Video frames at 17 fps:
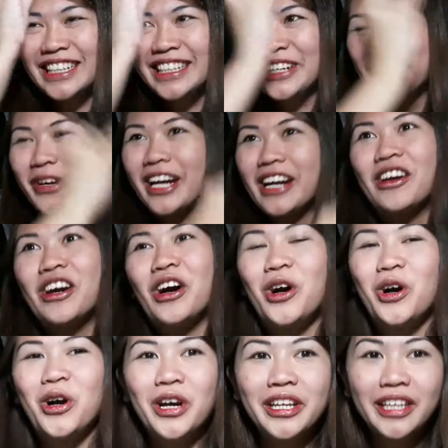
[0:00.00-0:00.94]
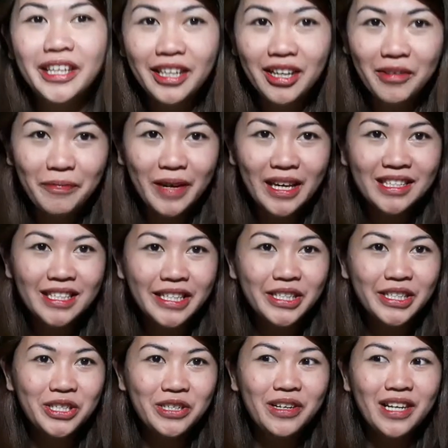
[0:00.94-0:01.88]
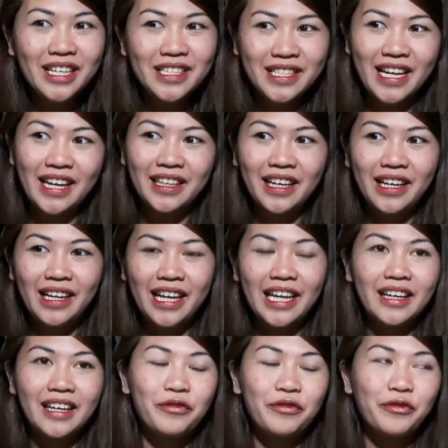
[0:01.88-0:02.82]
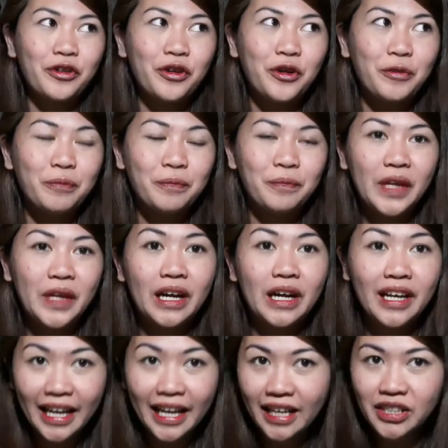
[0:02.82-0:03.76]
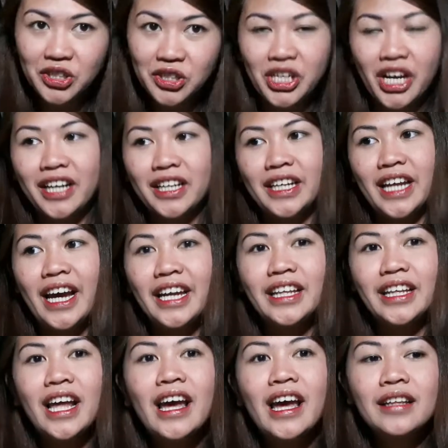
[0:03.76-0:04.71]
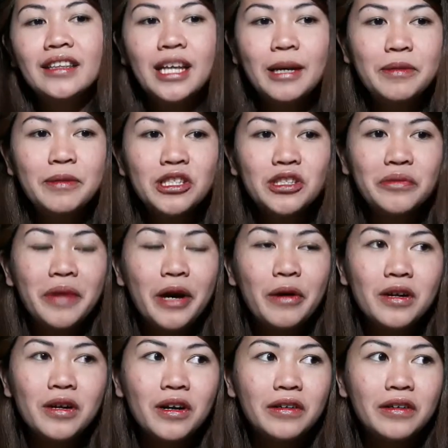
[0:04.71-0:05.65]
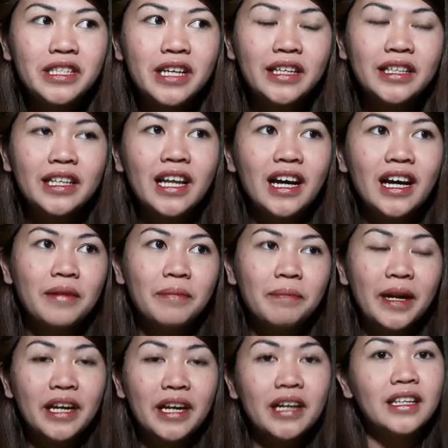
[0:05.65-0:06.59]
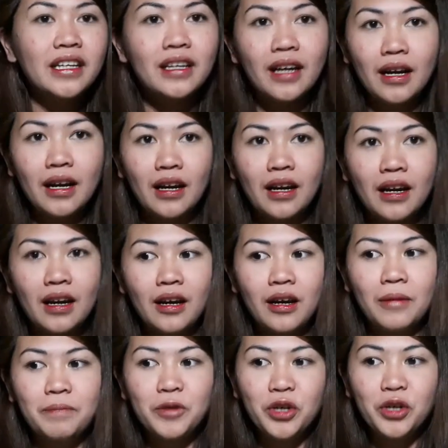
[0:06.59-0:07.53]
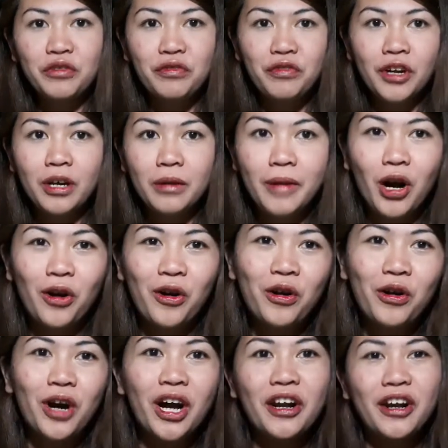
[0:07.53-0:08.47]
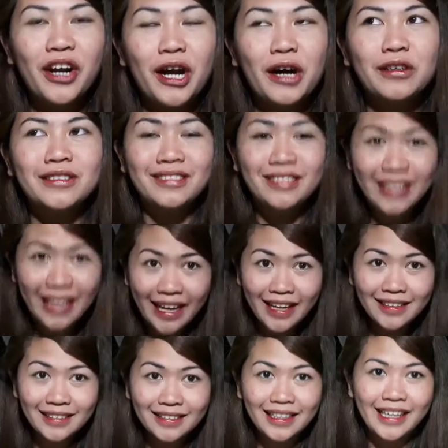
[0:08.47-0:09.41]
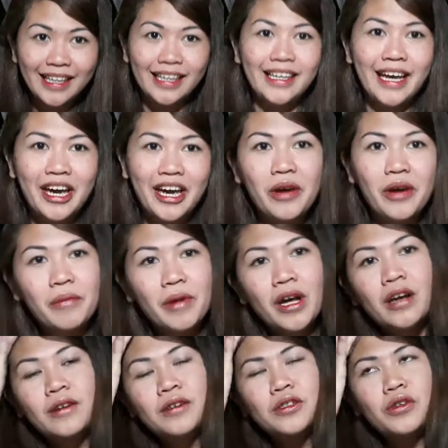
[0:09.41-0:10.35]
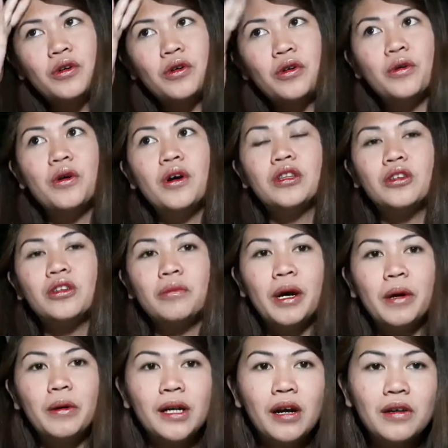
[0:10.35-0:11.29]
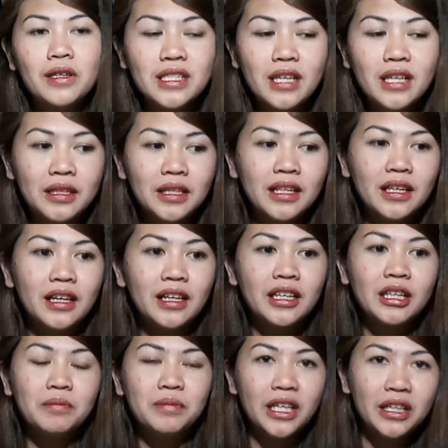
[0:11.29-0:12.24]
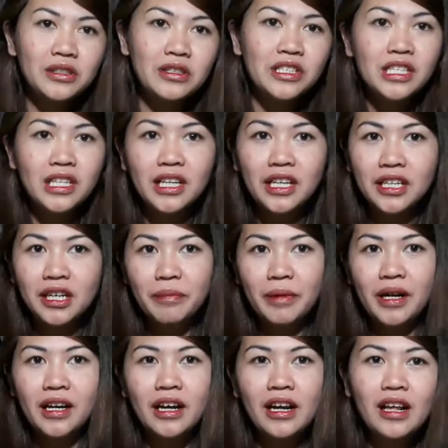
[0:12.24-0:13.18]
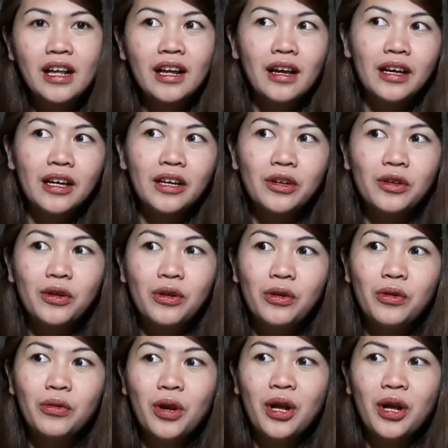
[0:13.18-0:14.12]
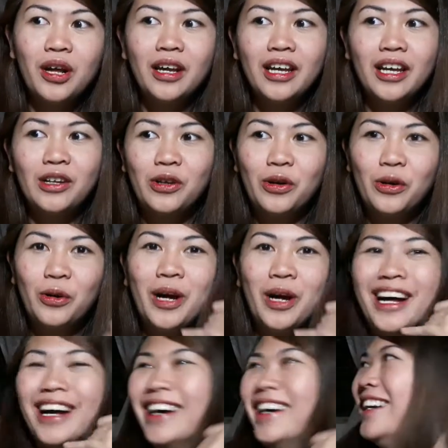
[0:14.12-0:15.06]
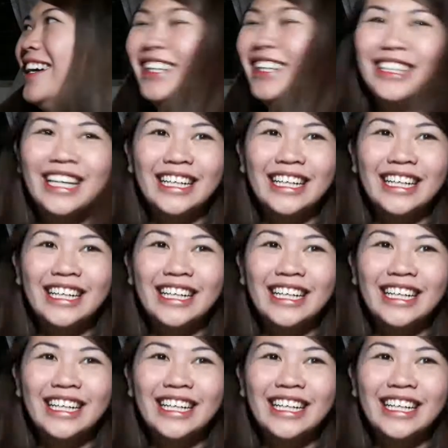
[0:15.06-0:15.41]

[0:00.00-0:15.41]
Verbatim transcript: Tapos, ano, where ako, na nag-message yung Lazada, like, from uh, 8, 9. Tapos tumawag ako sa kanila. Parang nag-confirm um, ako around 10 a.m. So, tumawag ako sa kanila. In-update ko sila na parang, hello, hello.